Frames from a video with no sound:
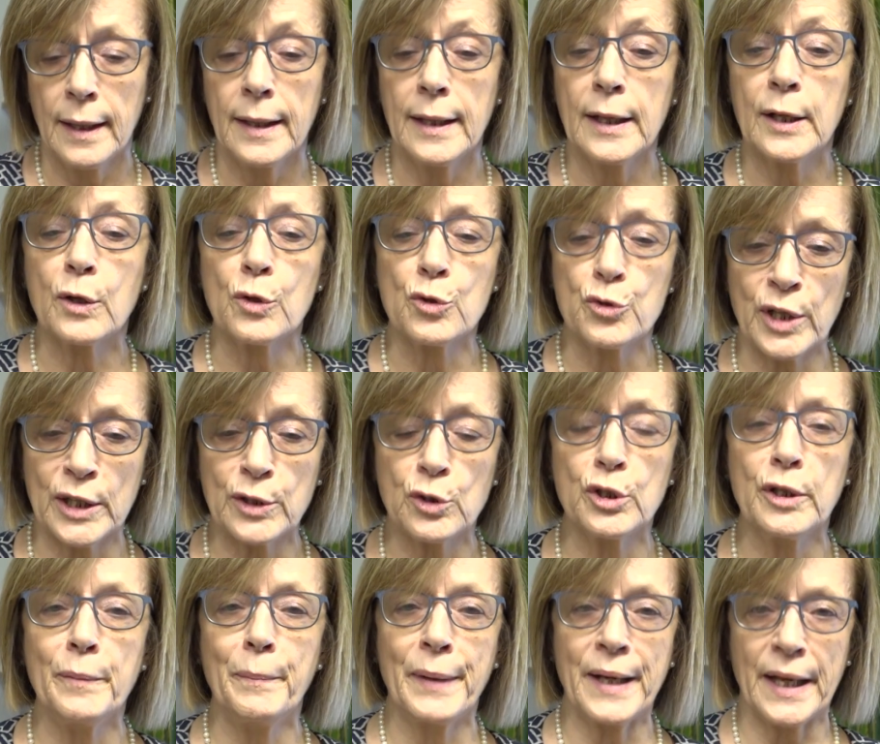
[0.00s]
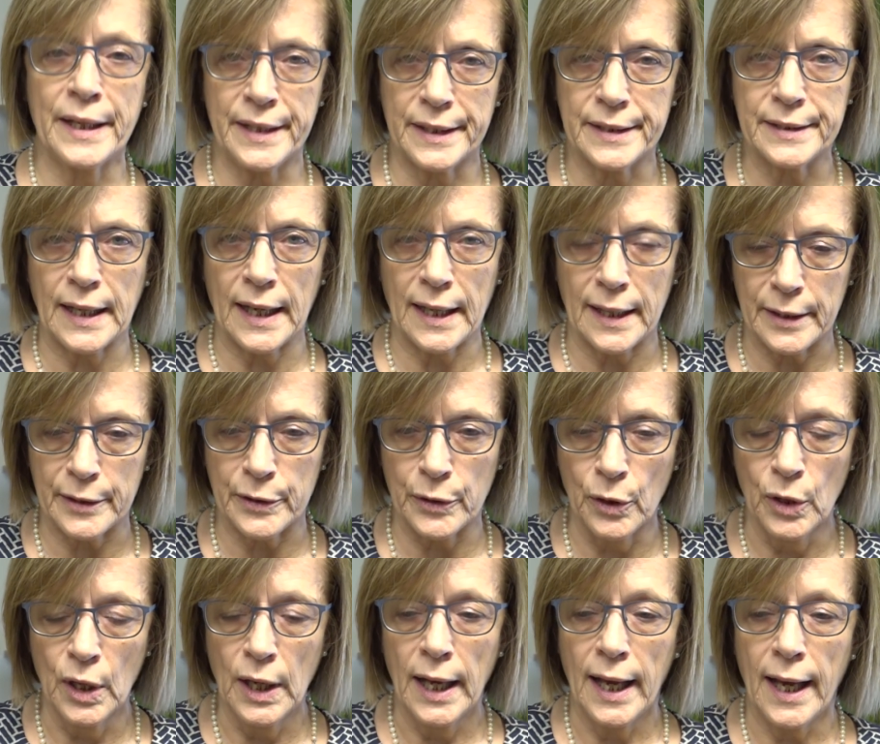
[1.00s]
il concetto di planetario
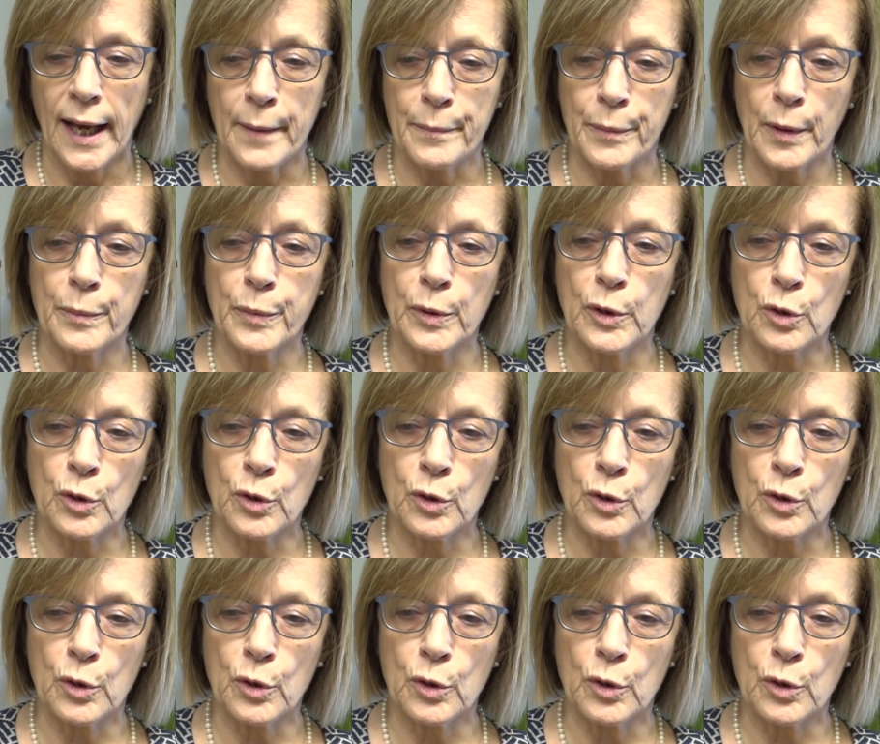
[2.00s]
è proprio